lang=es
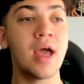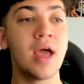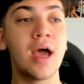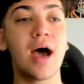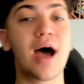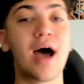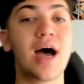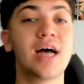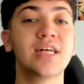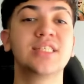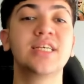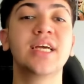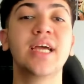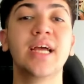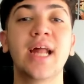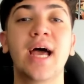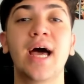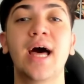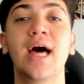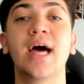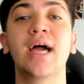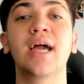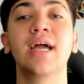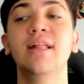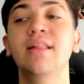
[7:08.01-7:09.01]
Así que
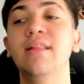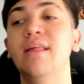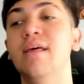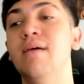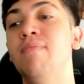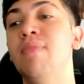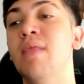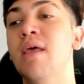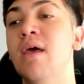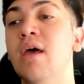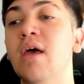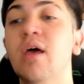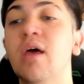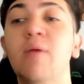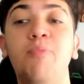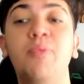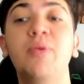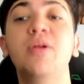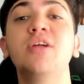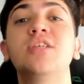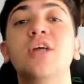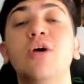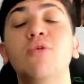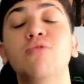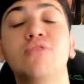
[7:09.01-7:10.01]
nada, gente,
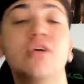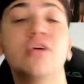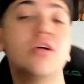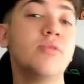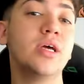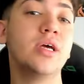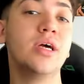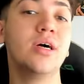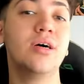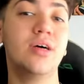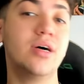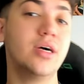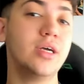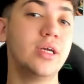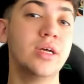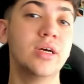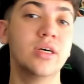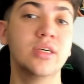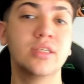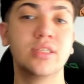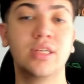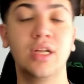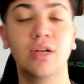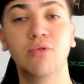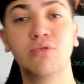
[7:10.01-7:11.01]
espero les haya gustado el video de
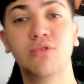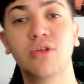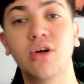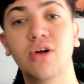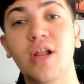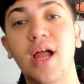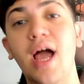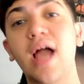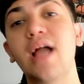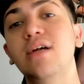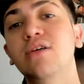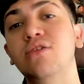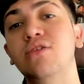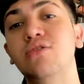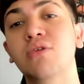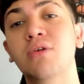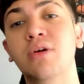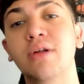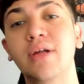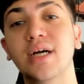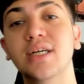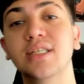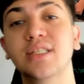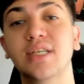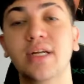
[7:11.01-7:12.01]
hoy. Si les gustó, like,
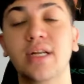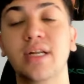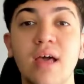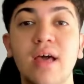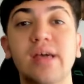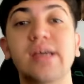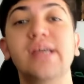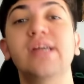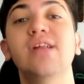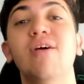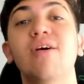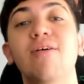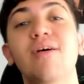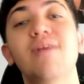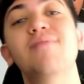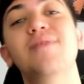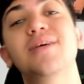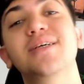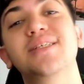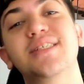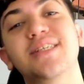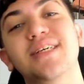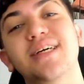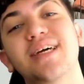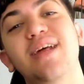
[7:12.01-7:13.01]
suscríbanse y nos
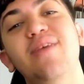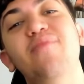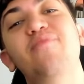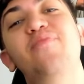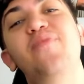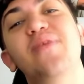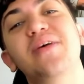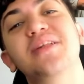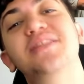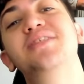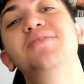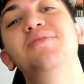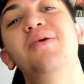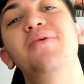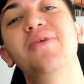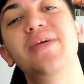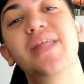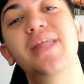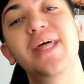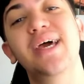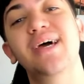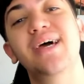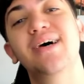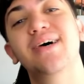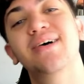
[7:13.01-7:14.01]
vemos en el próximo
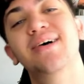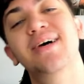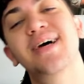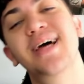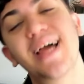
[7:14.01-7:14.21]
video.